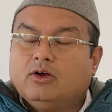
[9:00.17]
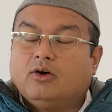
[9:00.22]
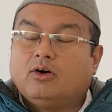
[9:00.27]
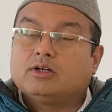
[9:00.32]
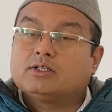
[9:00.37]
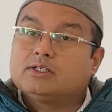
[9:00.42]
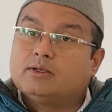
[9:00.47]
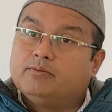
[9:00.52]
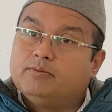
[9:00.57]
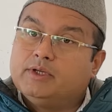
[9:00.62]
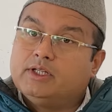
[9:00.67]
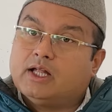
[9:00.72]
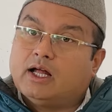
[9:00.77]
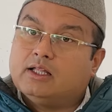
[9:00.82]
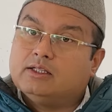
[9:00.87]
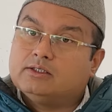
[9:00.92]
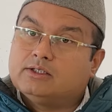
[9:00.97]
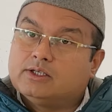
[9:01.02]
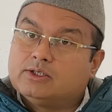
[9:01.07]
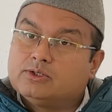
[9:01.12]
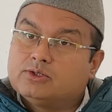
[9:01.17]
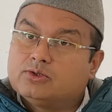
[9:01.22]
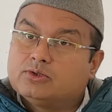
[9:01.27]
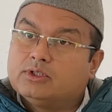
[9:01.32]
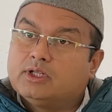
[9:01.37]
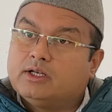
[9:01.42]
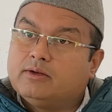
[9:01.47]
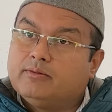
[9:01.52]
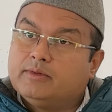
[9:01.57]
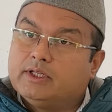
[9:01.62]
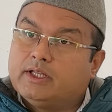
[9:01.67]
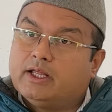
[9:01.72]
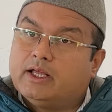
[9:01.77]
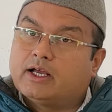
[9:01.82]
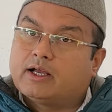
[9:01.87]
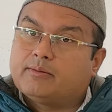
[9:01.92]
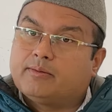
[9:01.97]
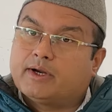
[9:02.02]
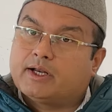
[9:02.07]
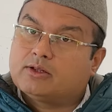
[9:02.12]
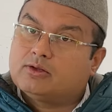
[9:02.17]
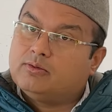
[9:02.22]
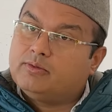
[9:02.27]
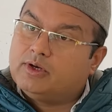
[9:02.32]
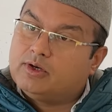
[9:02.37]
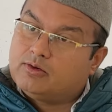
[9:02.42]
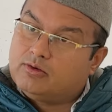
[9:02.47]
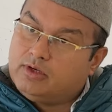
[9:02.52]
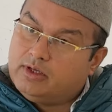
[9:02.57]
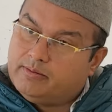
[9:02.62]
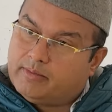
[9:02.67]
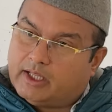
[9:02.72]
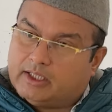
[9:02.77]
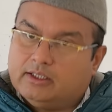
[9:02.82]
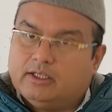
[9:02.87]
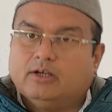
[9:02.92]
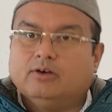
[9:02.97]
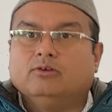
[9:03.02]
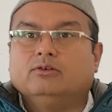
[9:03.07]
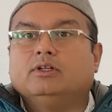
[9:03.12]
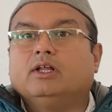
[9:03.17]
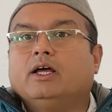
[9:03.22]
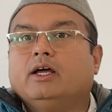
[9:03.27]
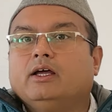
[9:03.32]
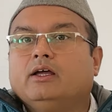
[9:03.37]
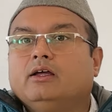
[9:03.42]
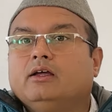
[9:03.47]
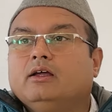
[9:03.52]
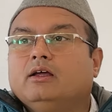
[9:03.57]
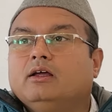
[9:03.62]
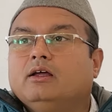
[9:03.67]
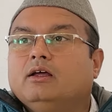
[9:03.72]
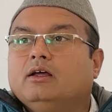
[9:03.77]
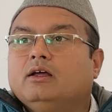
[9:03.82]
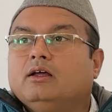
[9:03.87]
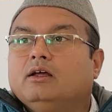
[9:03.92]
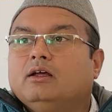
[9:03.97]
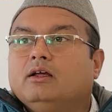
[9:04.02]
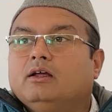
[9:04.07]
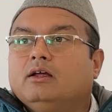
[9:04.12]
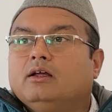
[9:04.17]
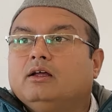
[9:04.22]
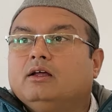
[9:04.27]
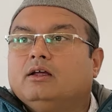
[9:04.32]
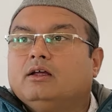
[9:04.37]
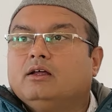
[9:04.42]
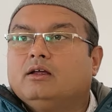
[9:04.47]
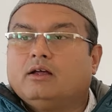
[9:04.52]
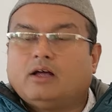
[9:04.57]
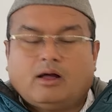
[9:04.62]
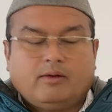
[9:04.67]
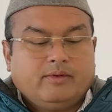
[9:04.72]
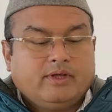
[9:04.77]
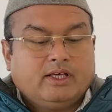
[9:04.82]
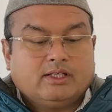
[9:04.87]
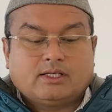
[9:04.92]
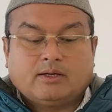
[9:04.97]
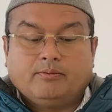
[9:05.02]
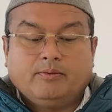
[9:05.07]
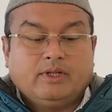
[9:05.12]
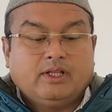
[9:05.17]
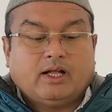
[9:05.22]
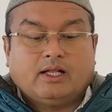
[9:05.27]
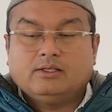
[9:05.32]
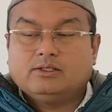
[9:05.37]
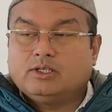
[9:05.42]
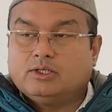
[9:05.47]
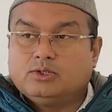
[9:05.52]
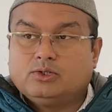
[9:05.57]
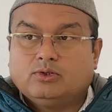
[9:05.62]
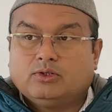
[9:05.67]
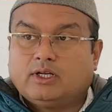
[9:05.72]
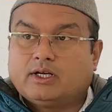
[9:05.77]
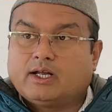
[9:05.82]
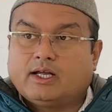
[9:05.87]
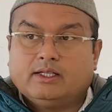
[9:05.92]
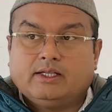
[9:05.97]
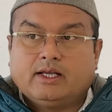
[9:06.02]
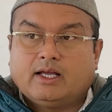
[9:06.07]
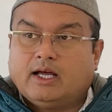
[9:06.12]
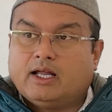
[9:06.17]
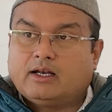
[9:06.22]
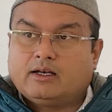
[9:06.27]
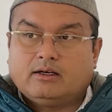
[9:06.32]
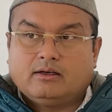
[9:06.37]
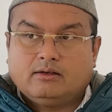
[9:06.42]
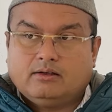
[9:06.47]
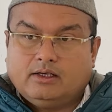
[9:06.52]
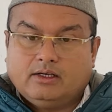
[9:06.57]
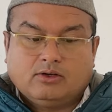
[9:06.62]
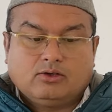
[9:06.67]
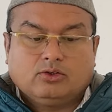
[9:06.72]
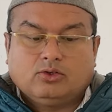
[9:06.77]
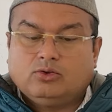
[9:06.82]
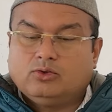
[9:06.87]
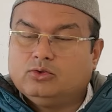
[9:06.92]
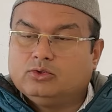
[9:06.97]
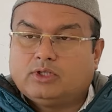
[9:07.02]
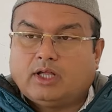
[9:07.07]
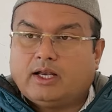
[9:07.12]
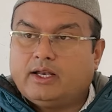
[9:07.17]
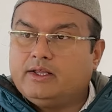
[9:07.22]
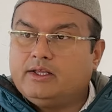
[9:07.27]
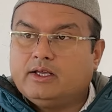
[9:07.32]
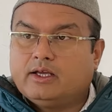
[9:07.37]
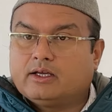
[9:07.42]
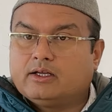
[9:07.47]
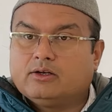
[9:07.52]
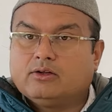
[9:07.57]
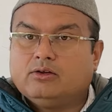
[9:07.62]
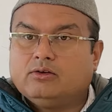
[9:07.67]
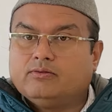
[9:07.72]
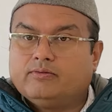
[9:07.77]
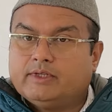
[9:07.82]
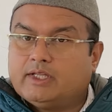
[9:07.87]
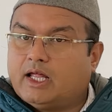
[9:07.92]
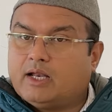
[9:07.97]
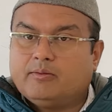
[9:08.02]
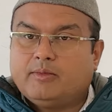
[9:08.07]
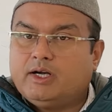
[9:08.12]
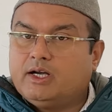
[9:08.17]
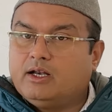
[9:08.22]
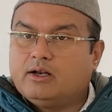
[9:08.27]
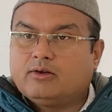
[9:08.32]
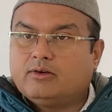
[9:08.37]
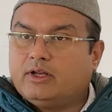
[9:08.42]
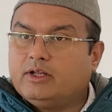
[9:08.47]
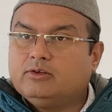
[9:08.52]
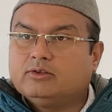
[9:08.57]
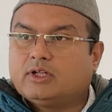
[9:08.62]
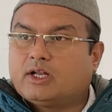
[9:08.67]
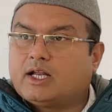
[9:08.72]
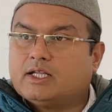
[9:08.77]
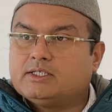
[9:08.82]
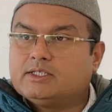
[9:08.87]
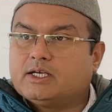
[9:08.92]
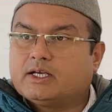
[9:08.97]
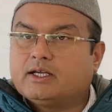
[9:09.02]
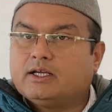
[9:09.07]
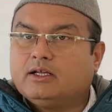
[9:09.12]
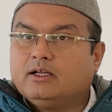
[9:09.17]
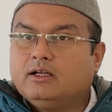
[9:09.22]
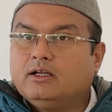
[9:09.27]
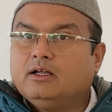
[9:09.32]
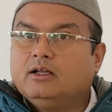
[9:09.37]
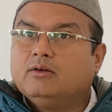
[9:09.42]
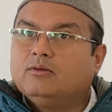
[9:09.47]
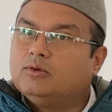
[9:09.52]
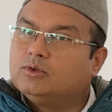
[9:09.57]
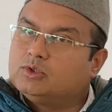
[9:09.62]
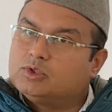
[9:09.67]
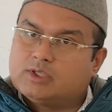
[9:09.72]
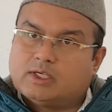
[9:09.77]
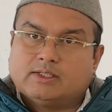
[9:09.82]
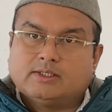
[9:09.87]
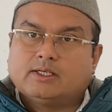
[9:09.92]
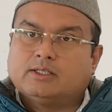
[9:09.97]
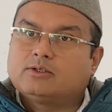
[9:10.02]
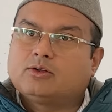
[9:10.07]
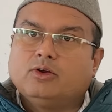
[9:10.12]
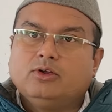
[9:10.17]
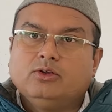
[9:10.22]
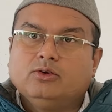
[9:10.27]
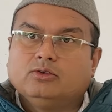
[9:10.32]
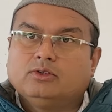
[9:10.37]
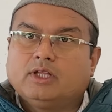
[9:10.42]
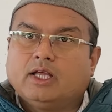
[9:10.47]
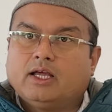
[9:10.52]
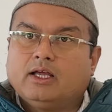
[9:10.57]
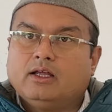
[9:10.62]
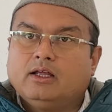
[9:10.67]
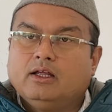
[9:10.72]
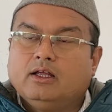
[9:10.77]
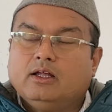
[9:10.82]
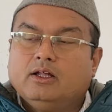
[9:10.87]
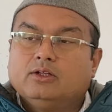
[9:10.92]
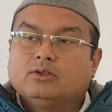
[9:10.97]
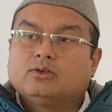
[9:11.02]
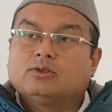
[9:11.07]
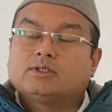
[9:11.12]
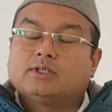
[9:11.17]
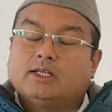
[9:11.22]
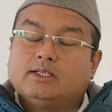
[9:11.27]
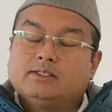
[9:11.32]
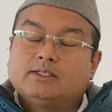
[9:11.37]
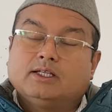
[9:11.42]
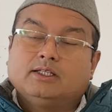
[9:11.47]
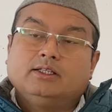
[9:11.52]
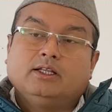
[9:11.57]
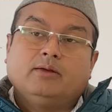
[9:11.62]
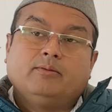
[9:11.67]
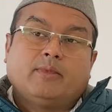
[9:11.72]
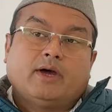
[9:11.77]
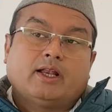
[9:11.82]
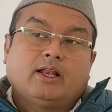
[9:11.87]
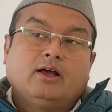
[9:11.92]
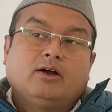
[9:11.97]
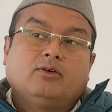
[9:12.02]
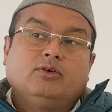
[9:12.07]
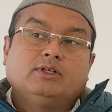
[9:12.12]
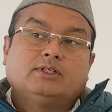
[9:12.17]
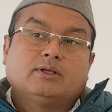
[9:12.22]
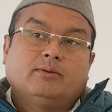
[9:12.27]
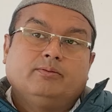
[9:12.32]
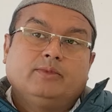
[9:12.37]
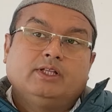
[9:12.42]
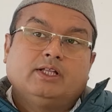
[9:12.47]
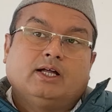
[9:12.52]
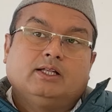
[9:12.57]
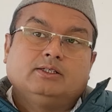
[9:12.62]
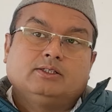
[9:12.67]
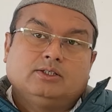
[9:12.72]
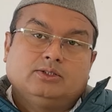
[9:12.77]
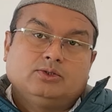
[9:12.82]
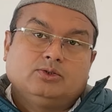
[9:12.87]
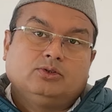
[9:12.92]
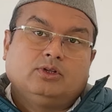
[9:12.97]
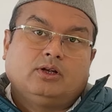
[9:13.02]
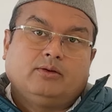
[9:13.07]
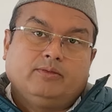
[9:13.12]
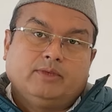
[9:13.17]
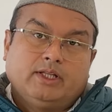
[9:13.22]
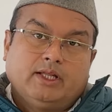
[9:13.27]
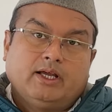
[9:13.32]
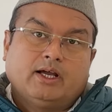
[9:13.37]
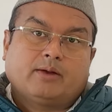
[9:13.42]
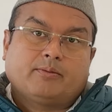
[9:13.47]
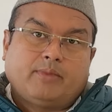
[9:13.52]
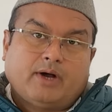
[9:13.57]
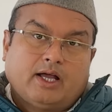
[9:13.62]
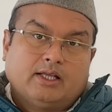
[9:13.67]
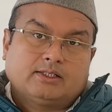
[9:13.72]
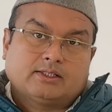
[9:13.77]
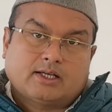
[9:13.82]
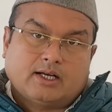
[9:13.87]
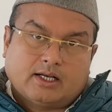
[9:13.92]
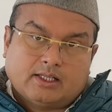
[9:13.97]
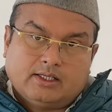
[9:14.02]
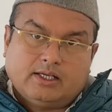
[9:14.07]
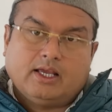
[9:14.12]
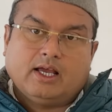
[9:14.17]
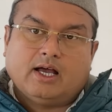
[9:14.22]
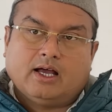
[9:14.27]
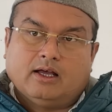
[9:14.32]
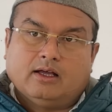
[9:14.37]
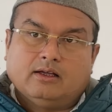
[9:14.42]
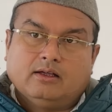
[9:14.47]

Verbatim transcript: और संविधान संशोधन विधेयक पर तो बिल्कुल ही बाध्य होता है अब ये संविधान संशोधन का अधिकार इनको तो होता नहीं है कि इनको विधानमंडल को नहीं होता राज्य के वो तो संसद को ही होता है तो संसद ने माना कोई संविधान संशोधन विधेयक पास कर दिया